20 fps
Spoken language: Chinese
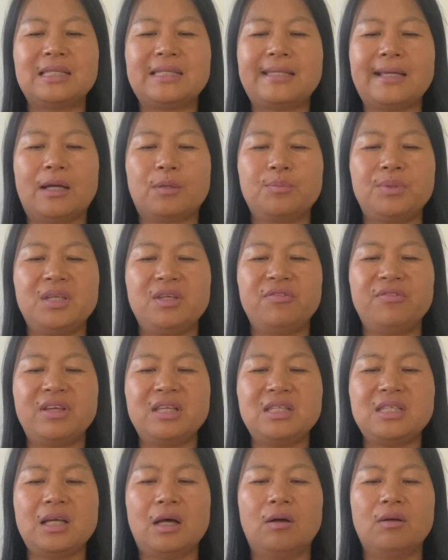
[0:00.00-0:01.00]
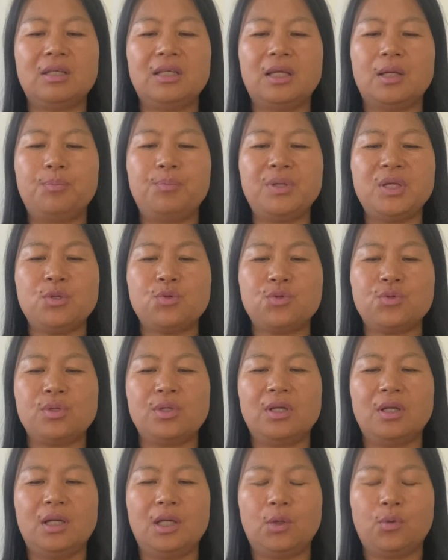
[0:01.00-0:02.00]
想批分校，也必
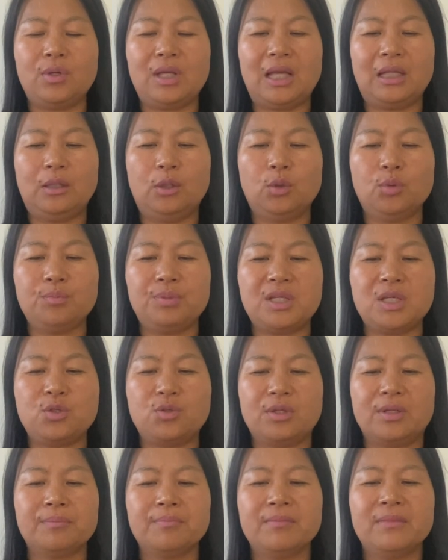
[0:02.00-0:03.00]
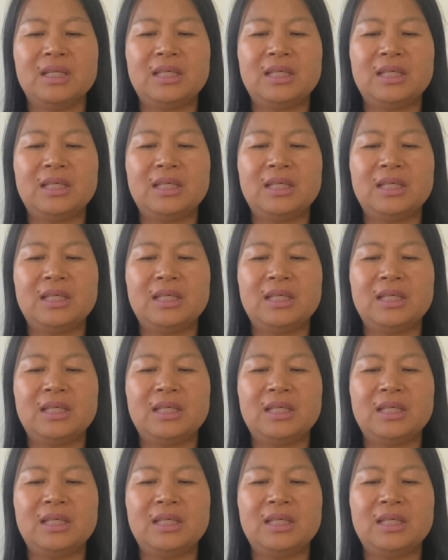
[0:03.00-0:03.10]
须刘延东批准。